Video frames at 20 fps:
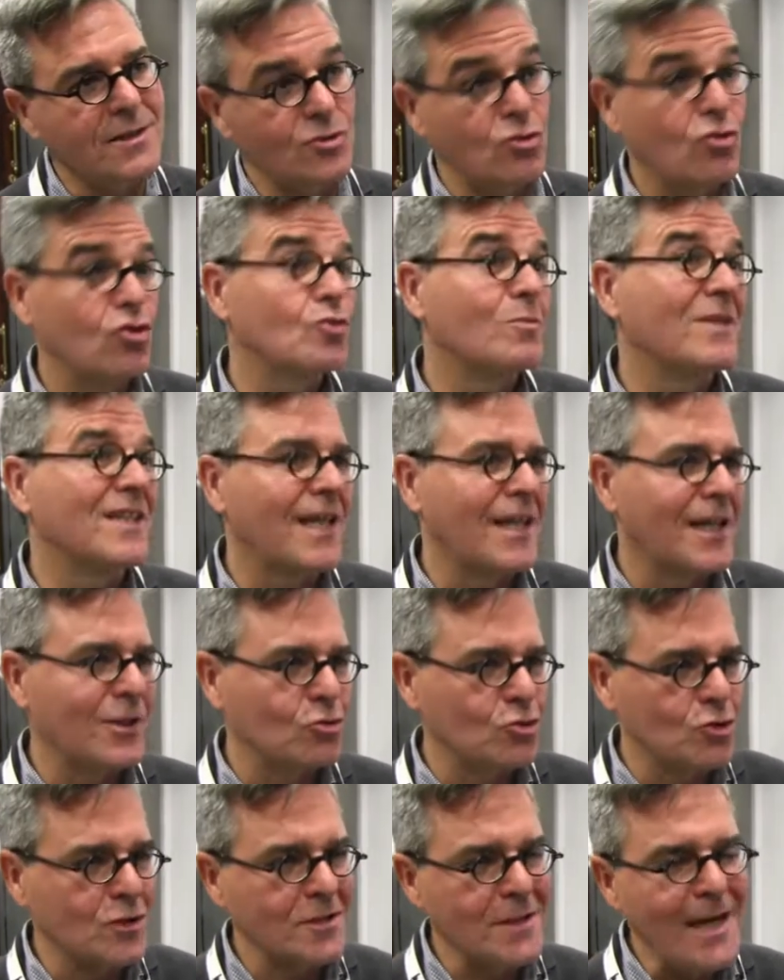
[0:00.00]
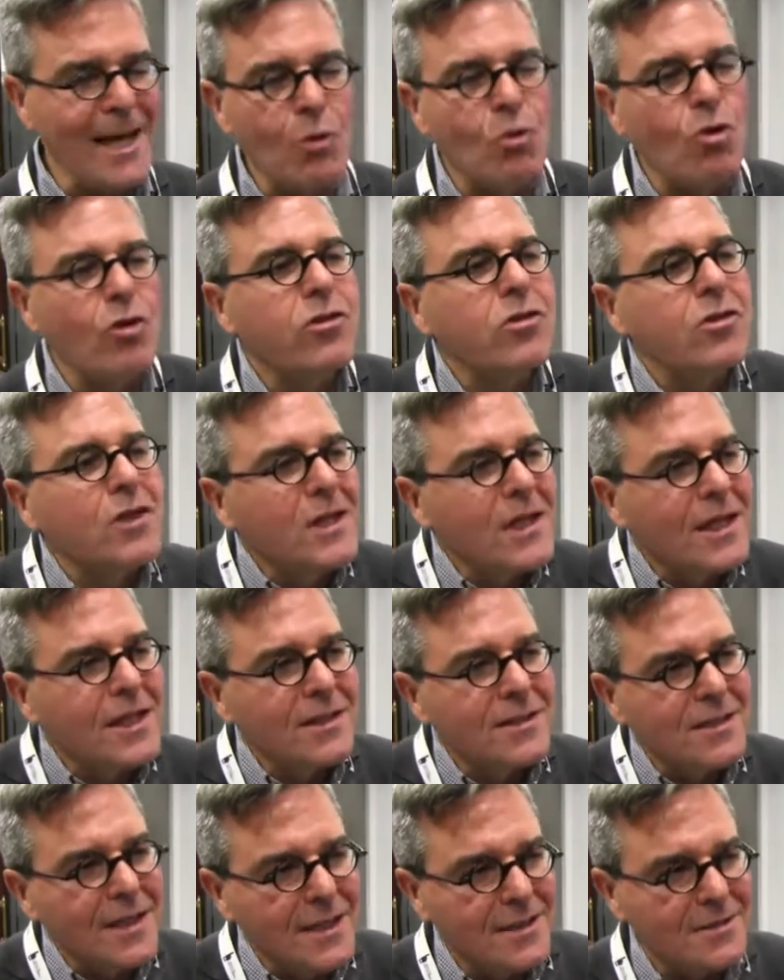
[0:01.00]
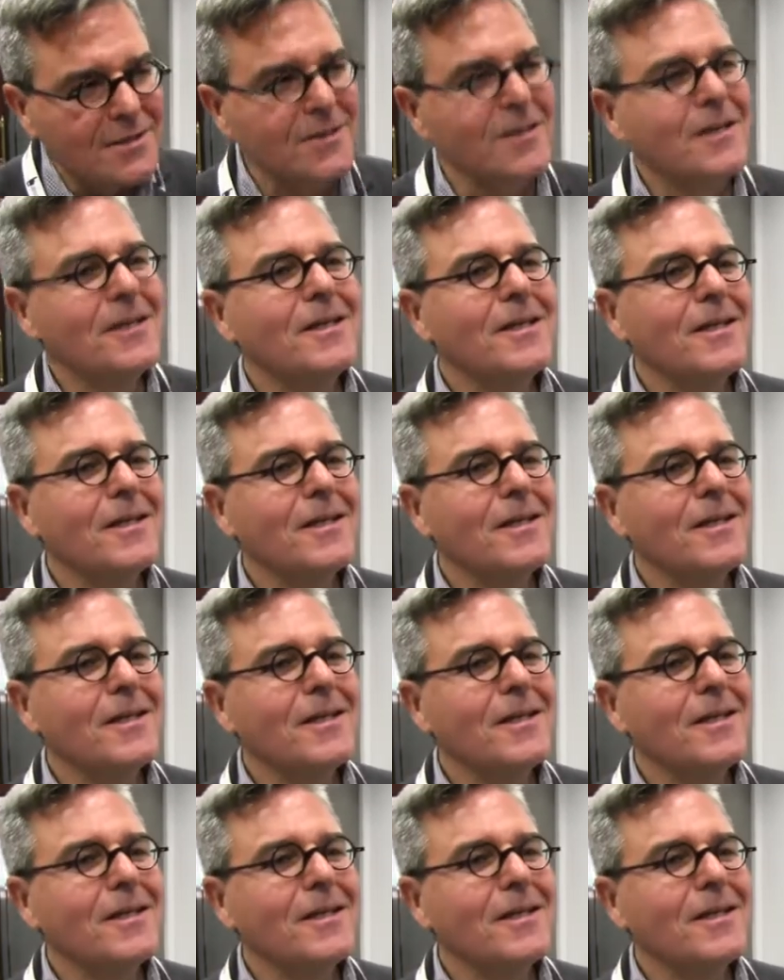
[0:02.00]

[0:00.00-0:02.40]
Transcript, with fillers: que son los metadatos, es la cocina detrás